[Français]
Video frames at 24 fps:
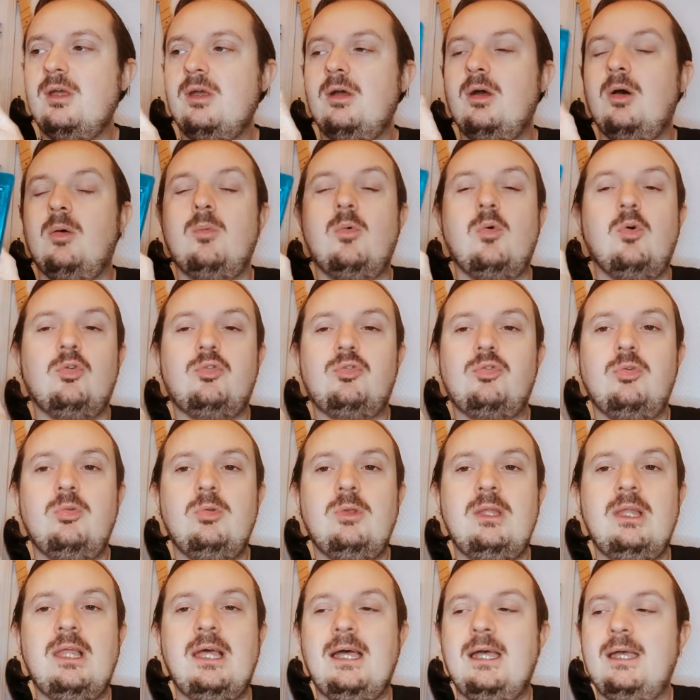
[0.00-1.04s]
Bon,
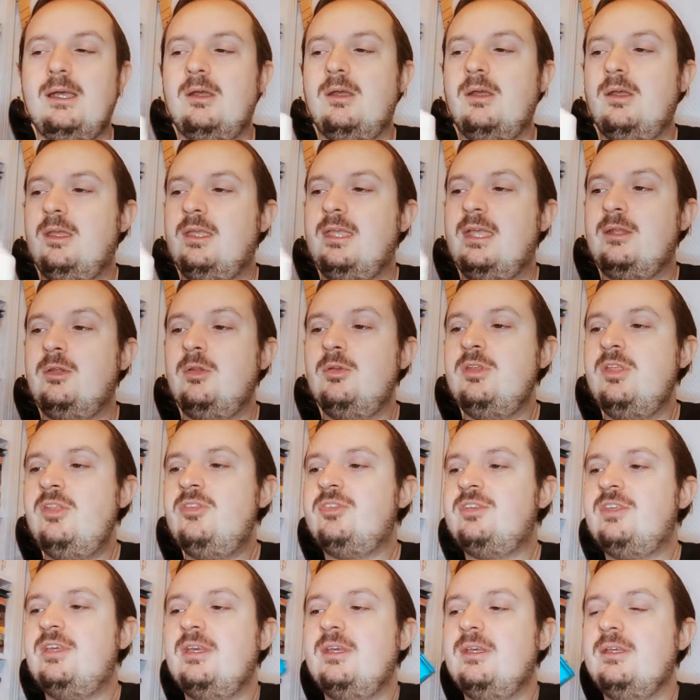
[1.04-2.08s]
celui-là, euh, il y a deux
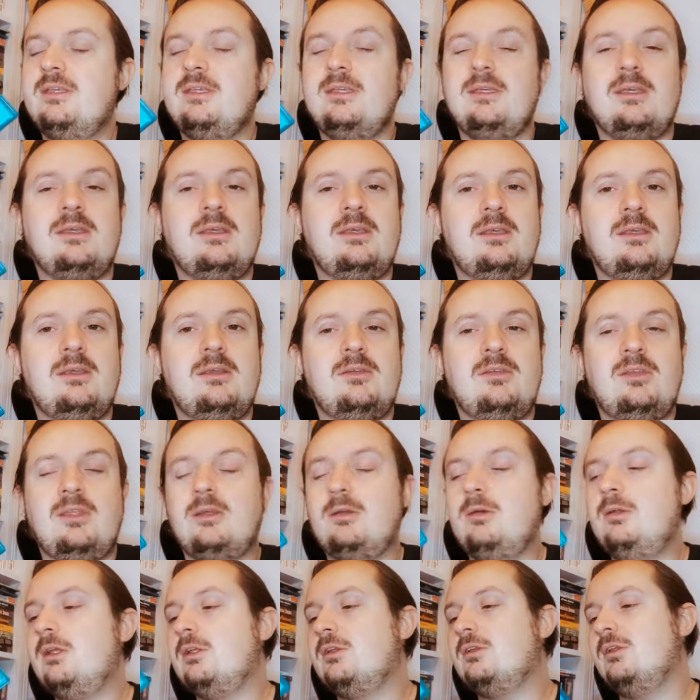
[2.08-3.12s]
disques, mais c'est un
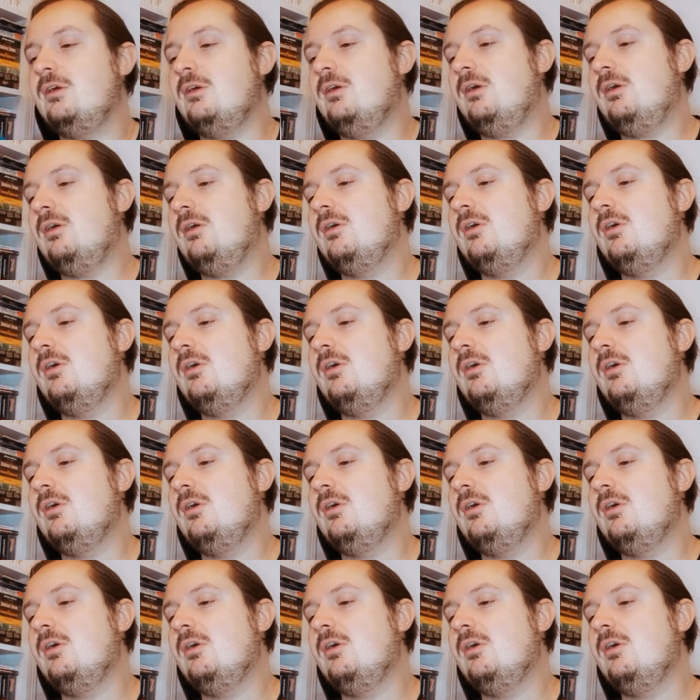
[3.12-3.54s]
collector.